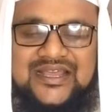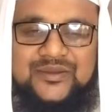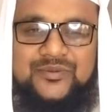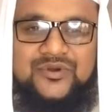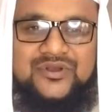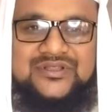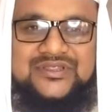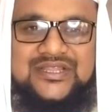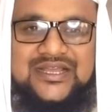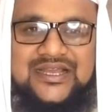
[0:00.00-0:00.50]

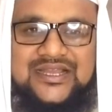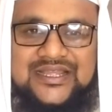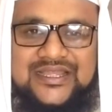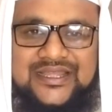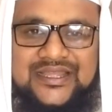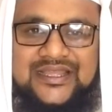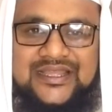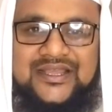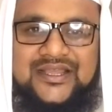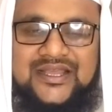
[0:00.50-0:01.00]
এবং
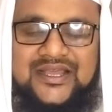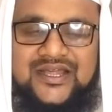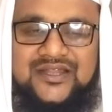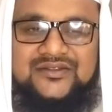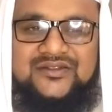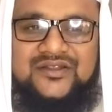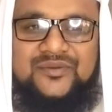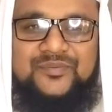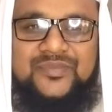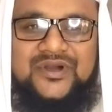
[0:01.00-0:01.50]
তাকে
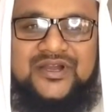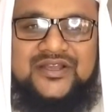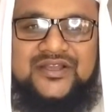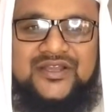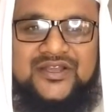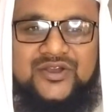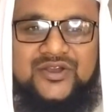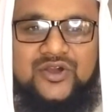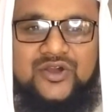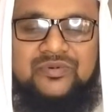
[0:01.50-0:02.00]
আল্লাহ পাক
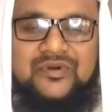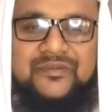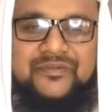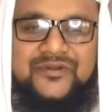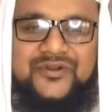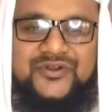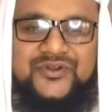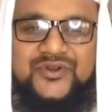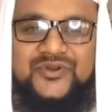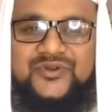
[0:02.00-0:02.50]
অভাব
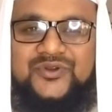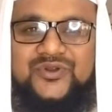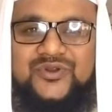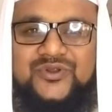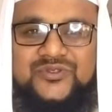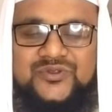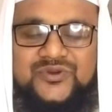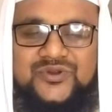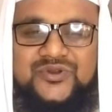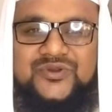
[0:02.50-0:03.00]

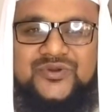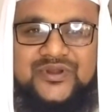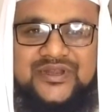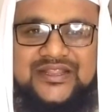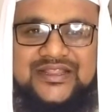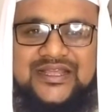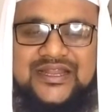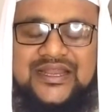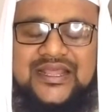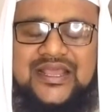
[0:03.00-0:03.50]
অনটনগুলো দূর
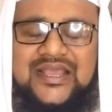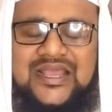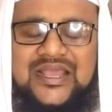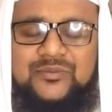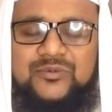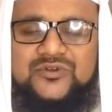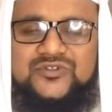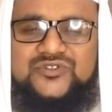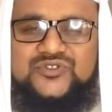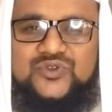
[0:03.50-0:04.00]
করে দেন
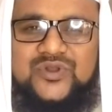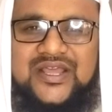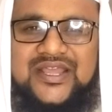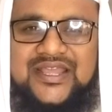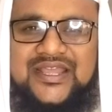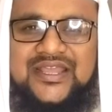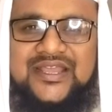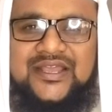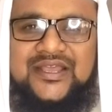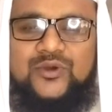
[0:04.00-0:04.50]
এবং
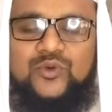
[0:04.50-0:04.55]
সুরায়ে